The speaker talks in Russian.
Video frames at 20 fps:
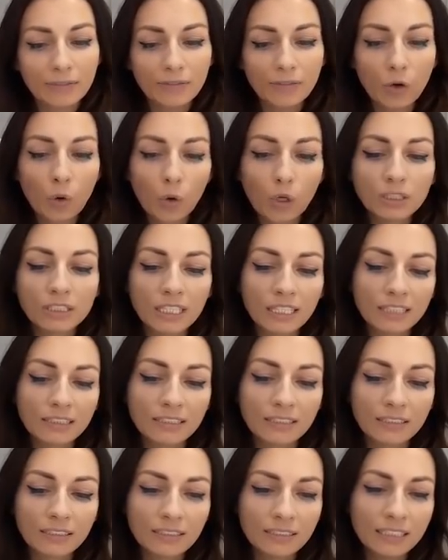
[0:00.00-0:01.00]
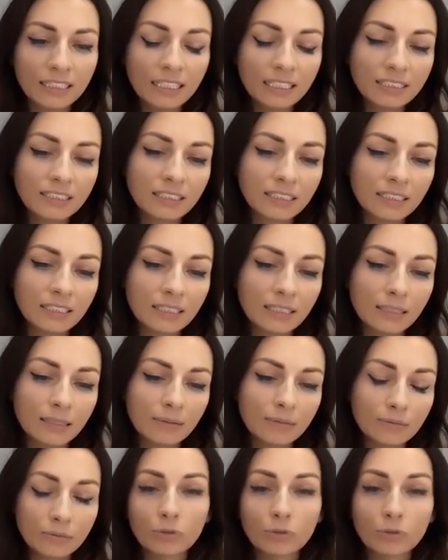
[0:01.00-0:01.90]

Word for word: выходят э, дети,